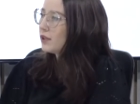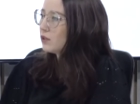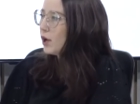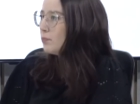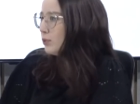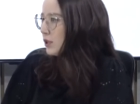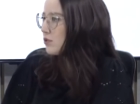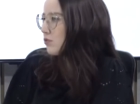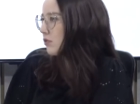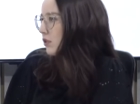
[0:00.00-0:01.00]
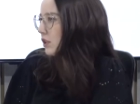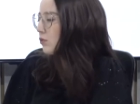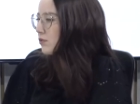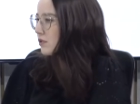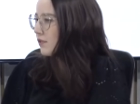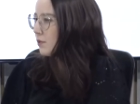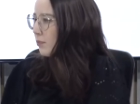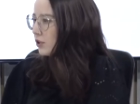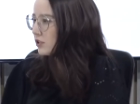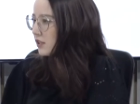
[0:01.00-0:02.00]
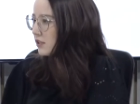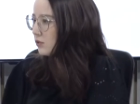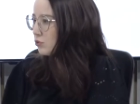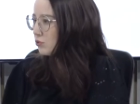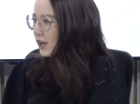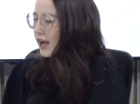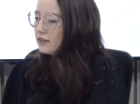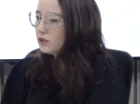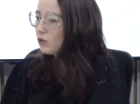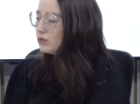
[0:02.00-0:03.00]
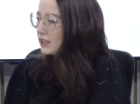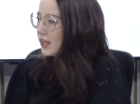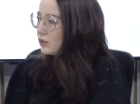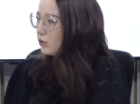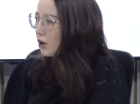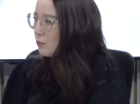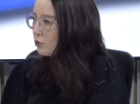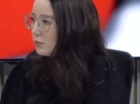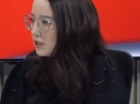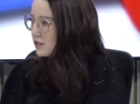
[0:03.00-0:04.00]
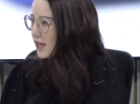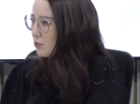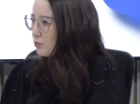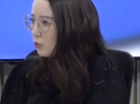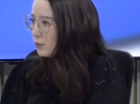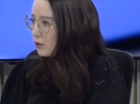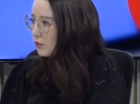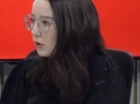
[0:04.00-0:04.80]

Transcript: Então é por isso que, inclusive, ele pode estar sendo julgado e condenado réu pelo Ministério Público.